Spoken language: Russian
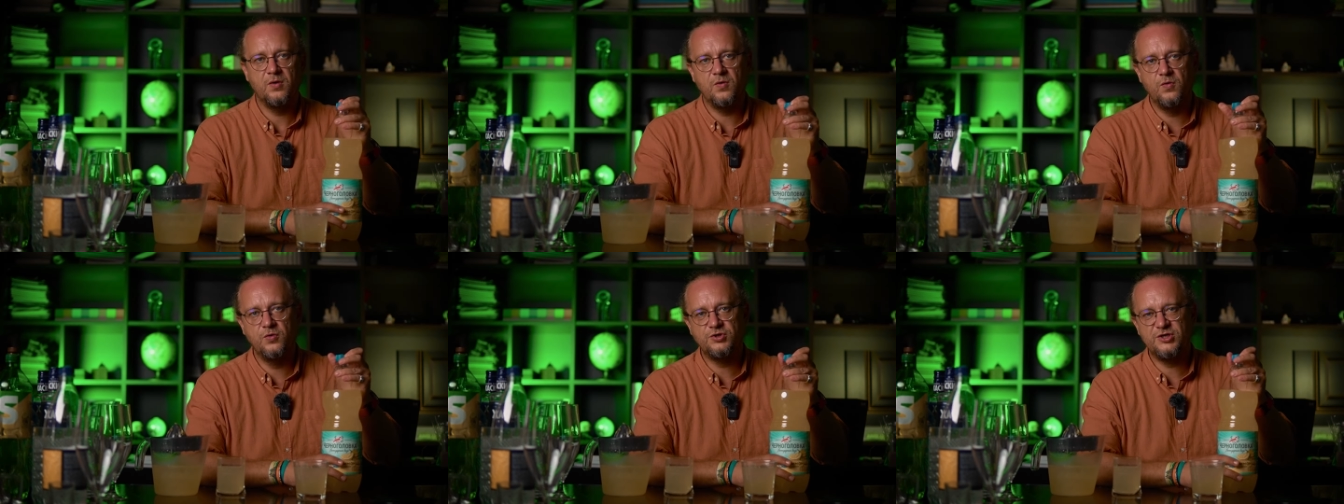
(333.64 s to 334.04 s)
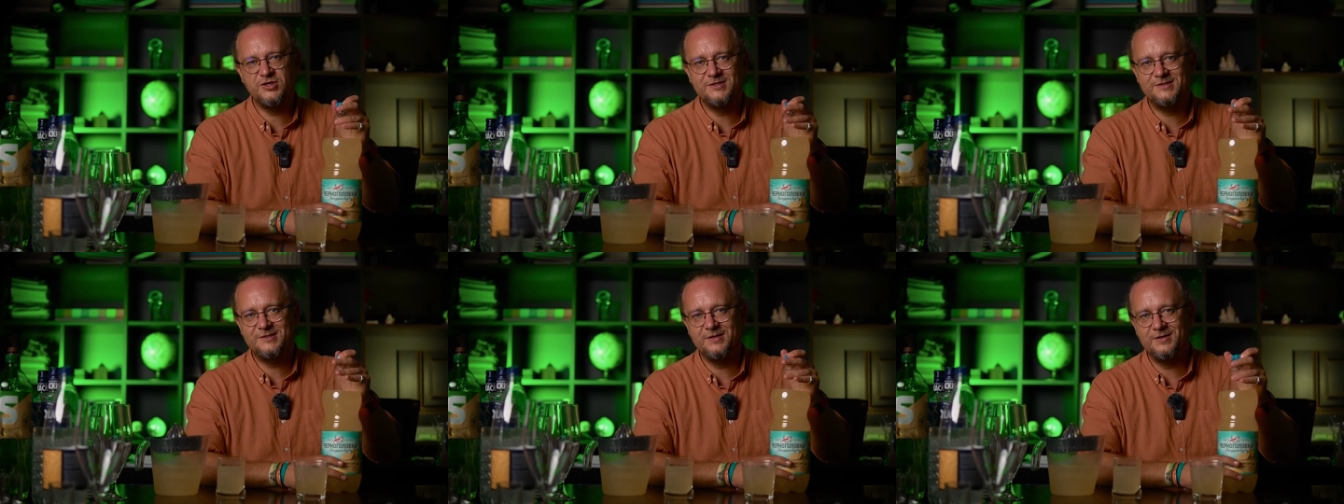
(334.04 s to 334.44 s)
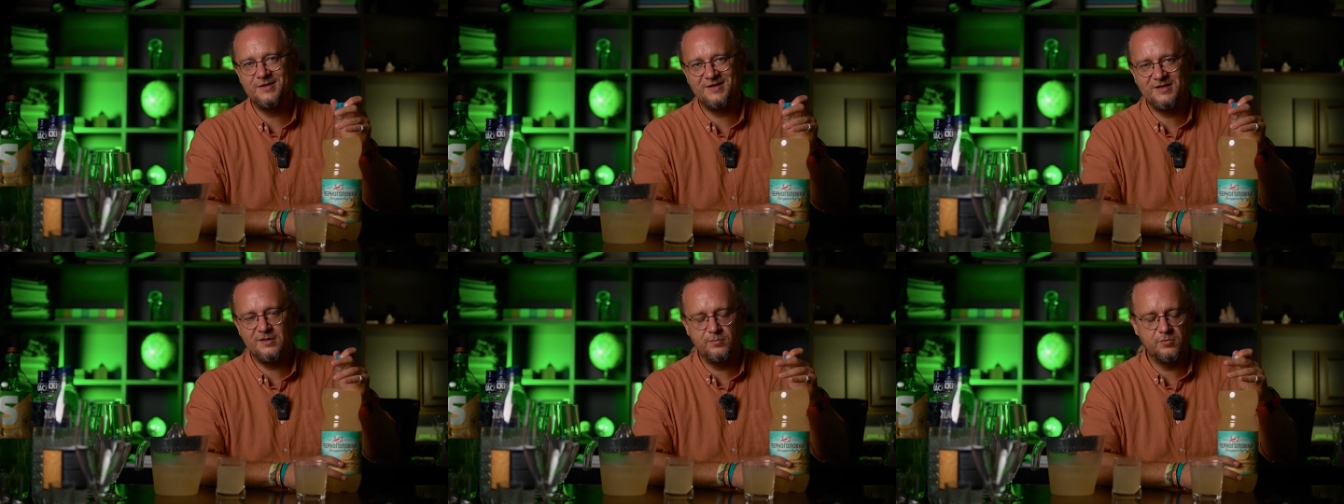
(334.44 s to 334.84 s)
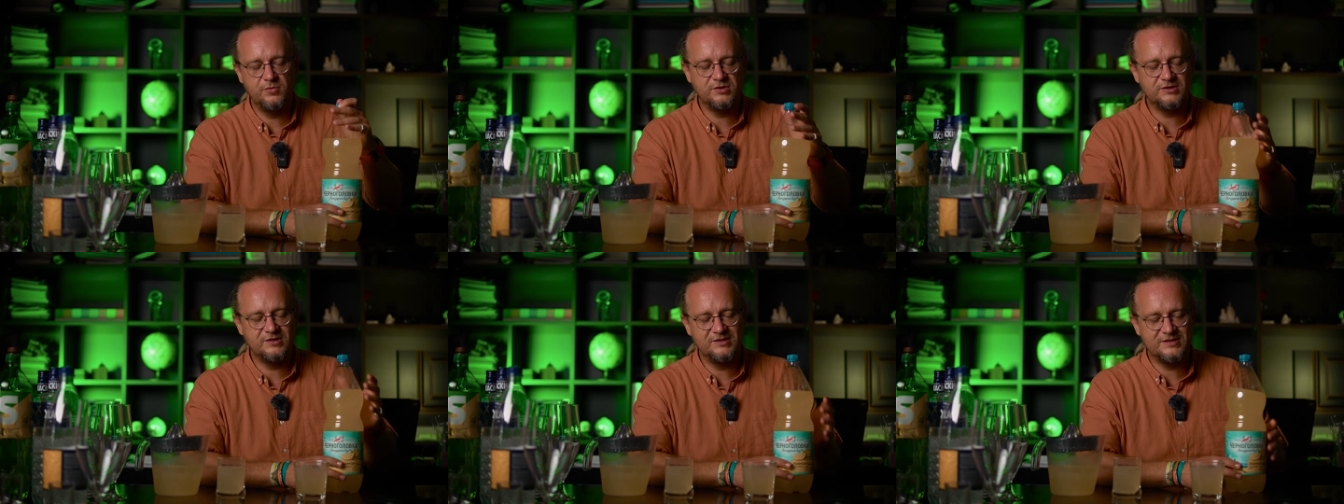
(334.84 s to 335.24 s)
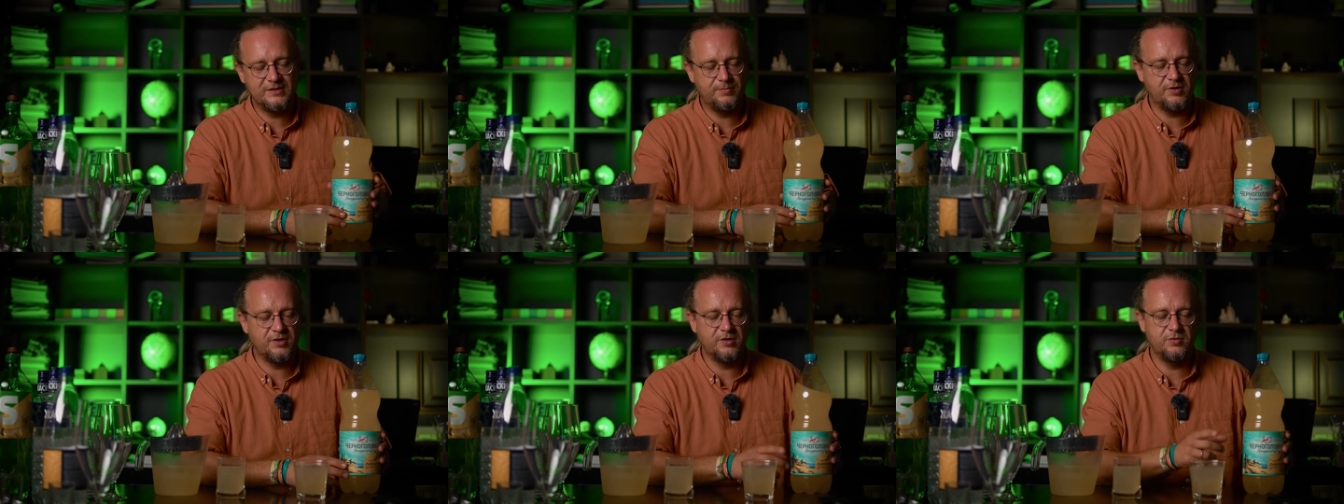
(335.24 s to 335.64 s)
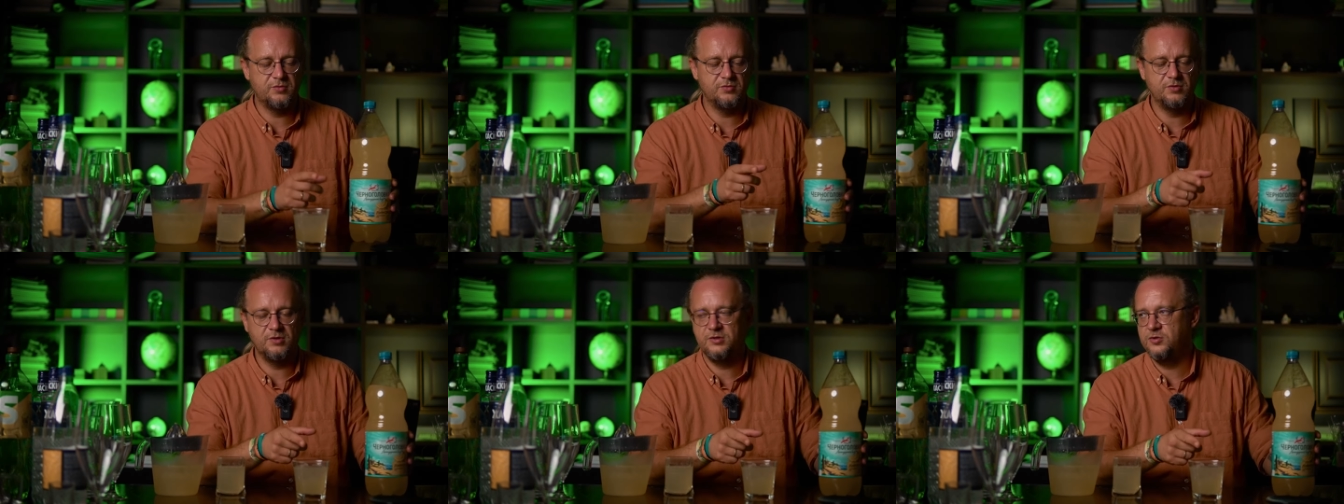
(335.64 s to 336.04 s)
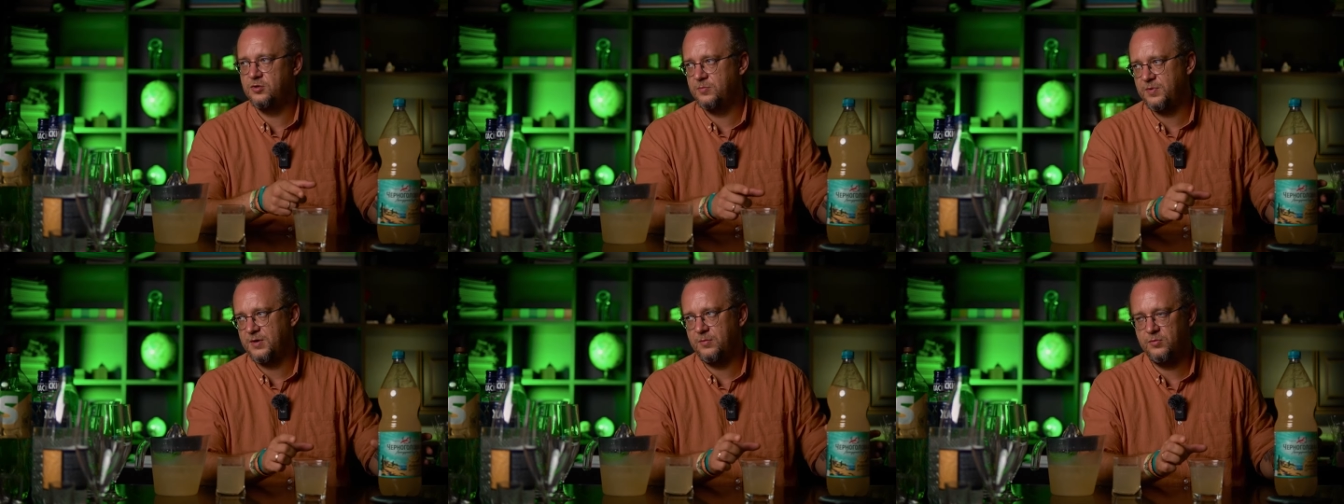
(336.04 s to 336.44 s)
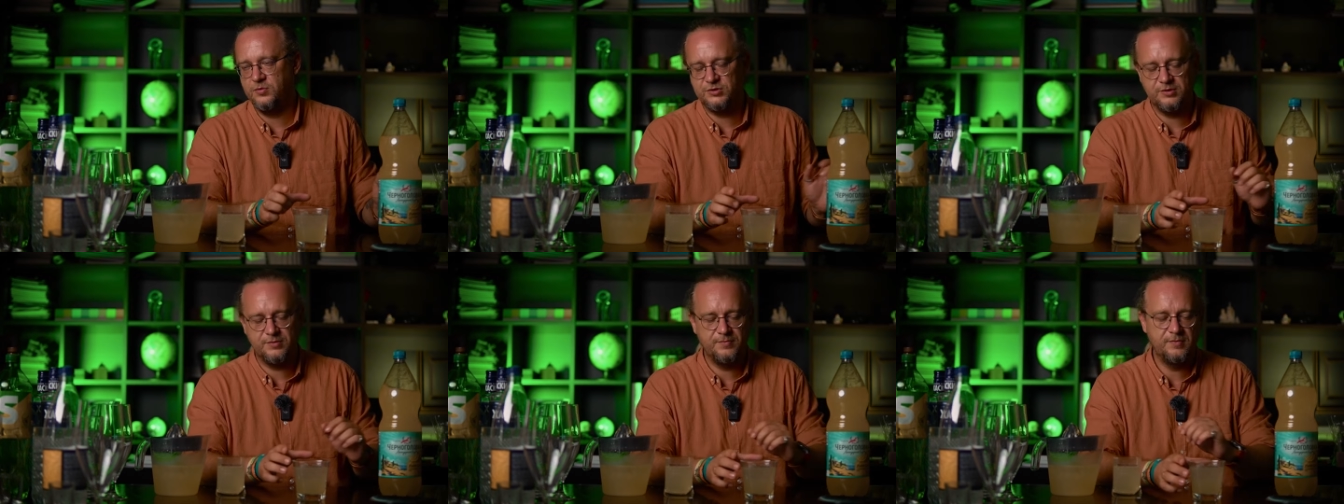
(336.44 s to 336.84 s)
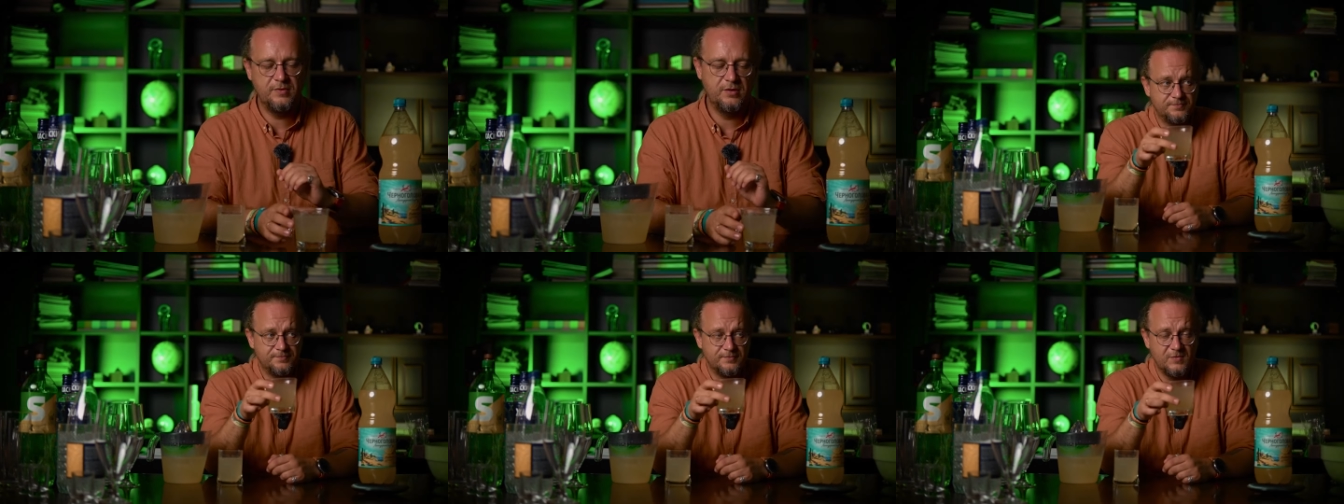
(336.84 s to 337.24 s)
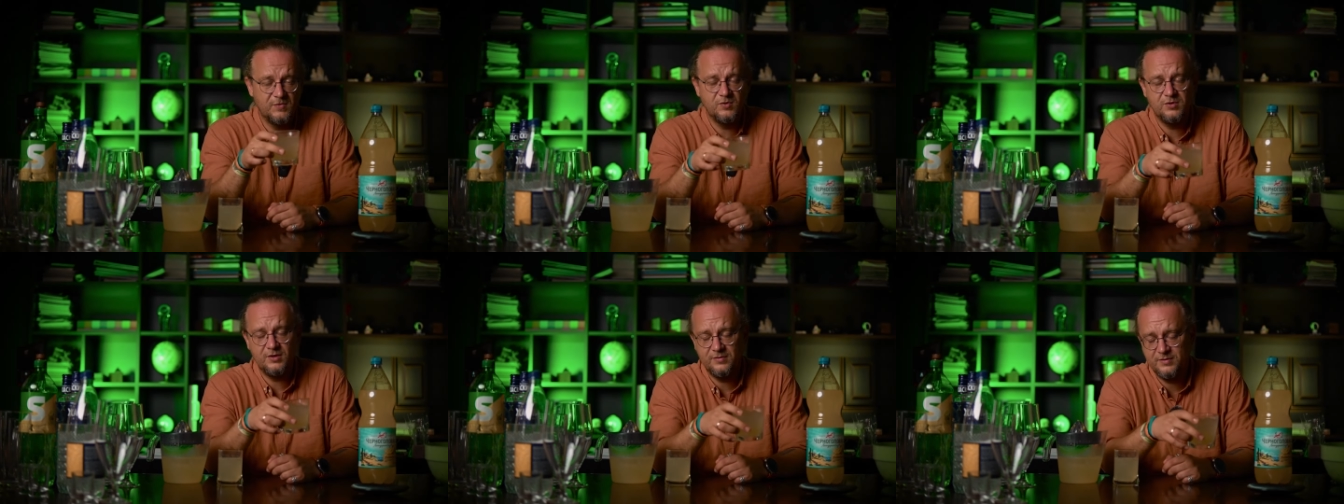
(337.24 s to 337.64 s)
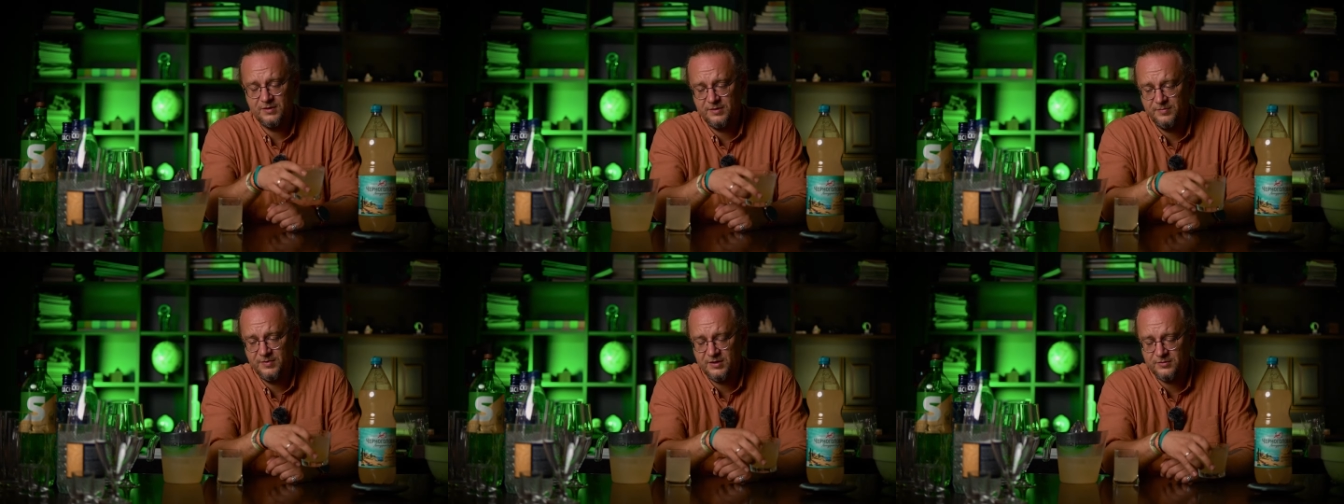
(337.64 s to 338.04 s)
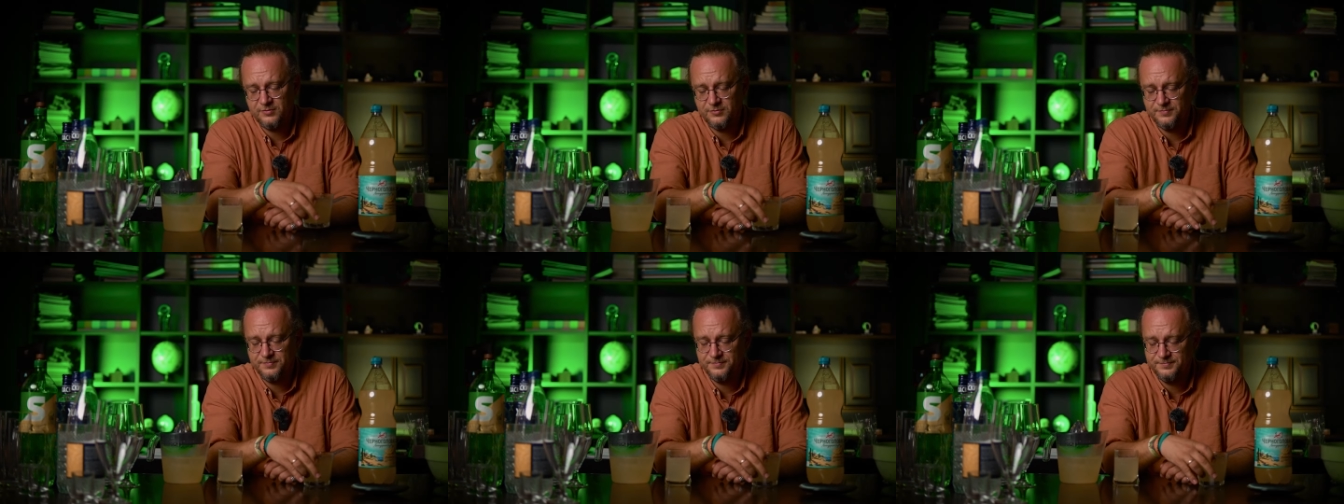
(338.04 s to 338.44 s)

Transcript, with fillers: Очень сильно химозный запах оттуда идет, прям очень. Ну, давай мяту.